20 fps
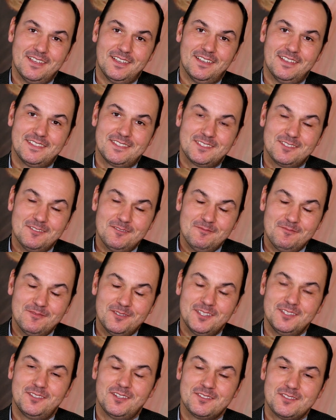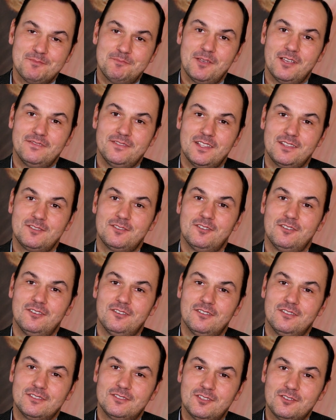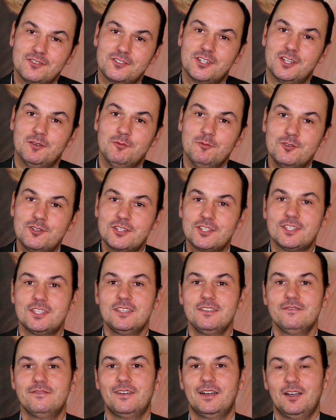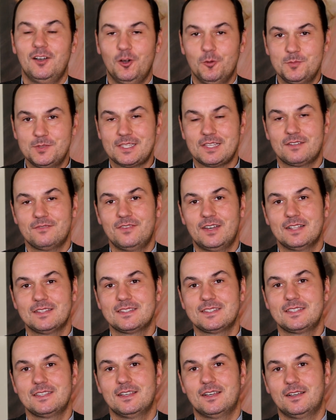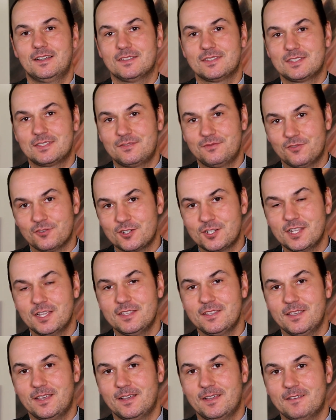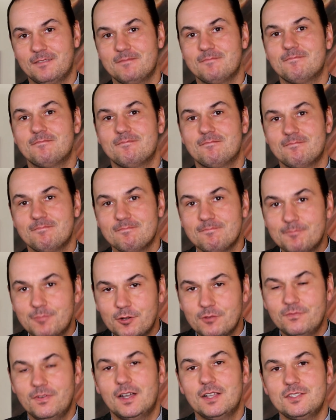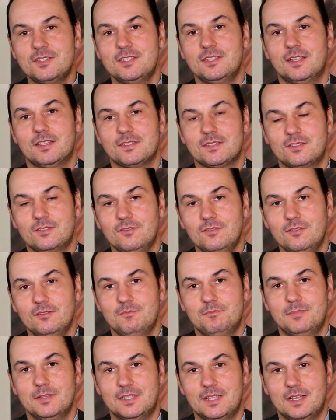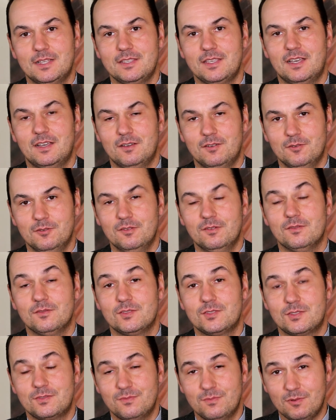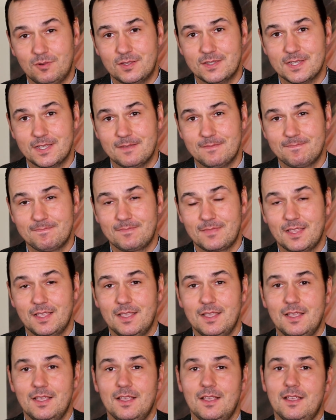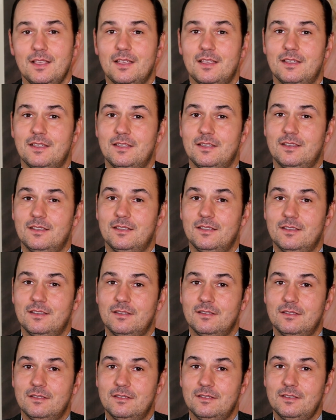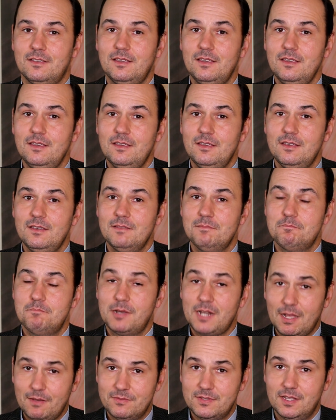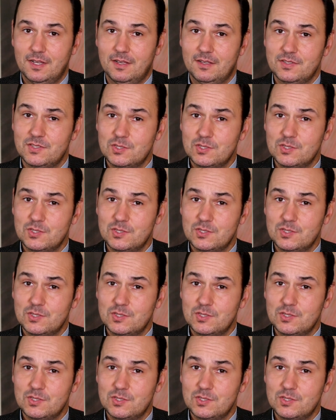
E, co, moi drodzy, pewne to to, że uczciwa obserwacja stworzenia prowadzi nas do pytania o Stwórcę. E, I prawda,